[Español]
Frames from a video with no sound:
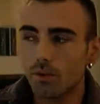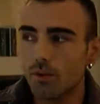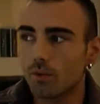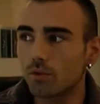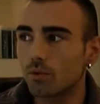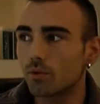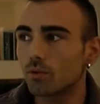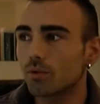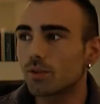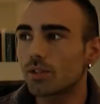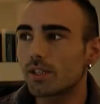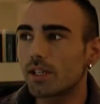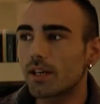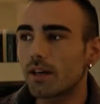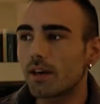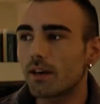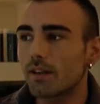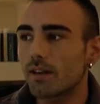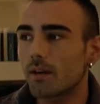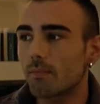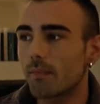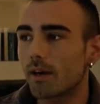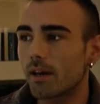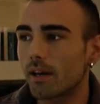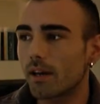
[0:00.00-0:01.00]
Nos gusta
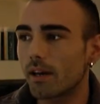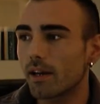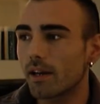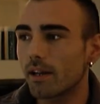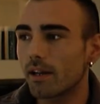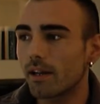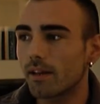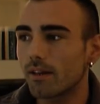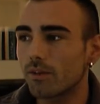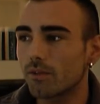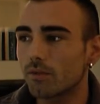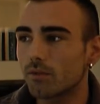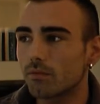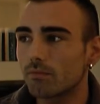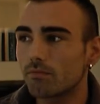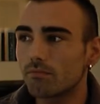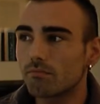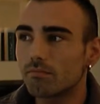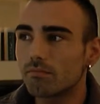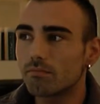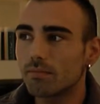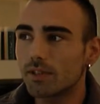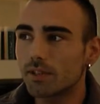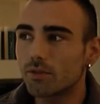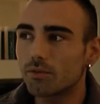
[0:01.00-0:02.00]
llamarle,
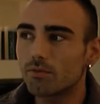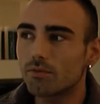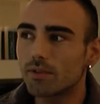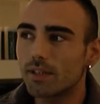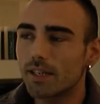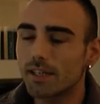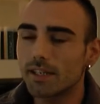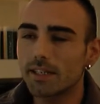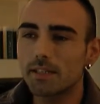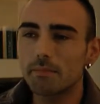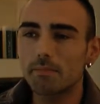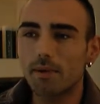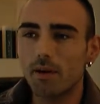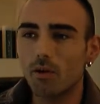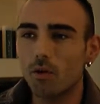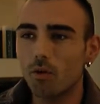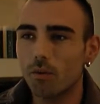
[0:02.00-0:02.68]
es un day spa